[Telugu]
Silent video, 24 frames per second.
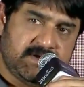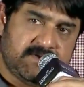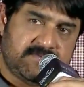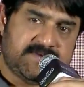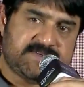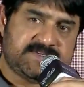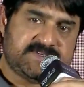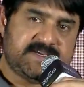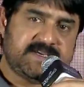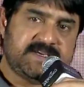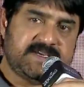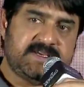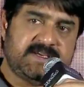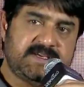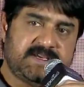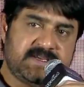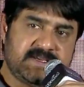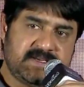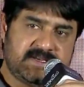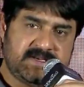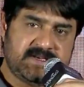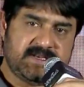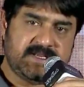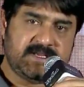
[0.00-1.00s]
విజయ్
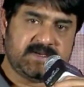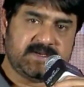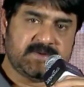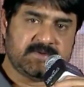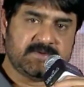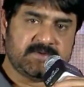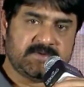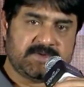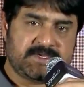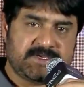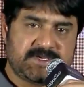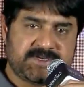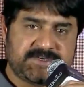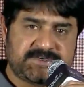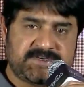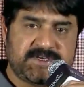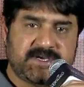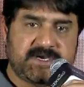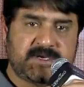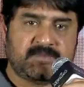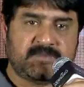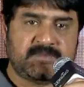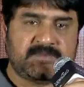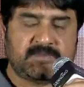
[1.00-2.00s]
నేను
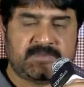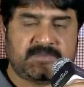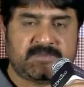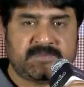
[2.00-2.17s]
కిక్షామ్